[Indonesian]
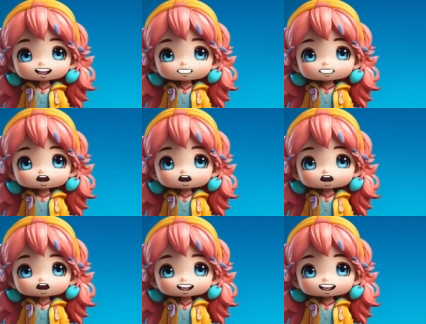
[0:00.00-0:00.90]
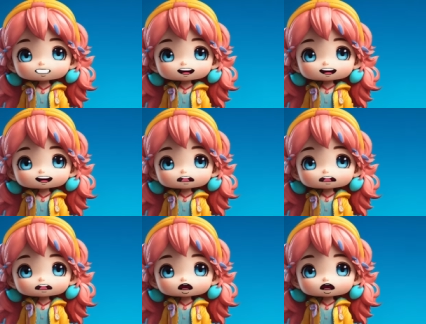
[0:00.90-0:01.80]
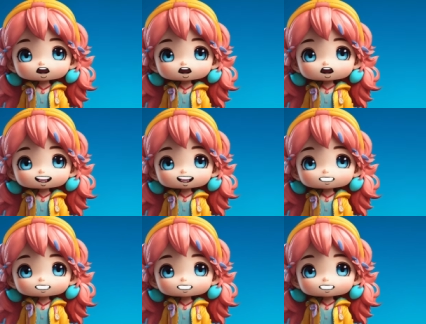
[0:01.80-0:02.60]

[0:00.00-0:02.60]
Tuh lihat, dia juga suka kok.